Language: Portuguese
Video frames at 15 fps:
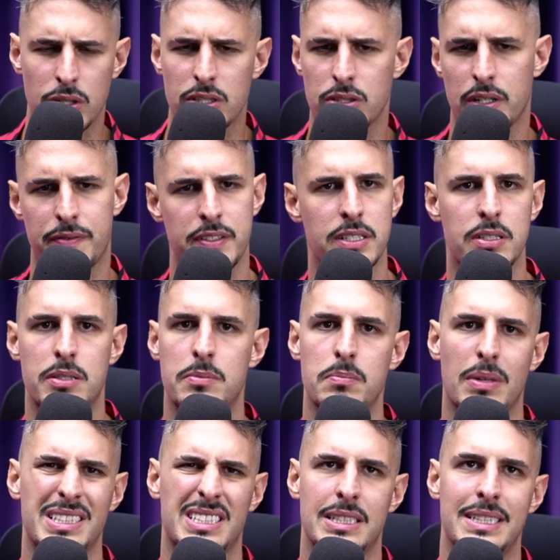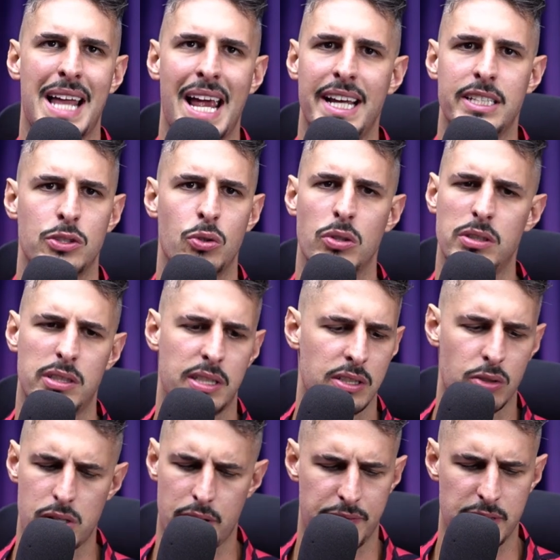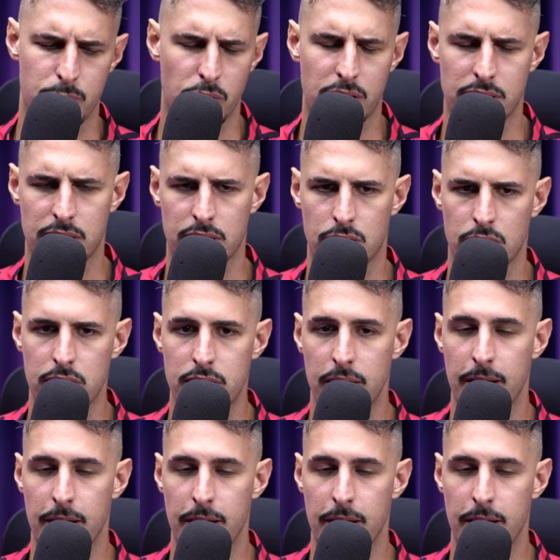Eu já fiz umas 10, 12 sessões, já fiz muitas sessões.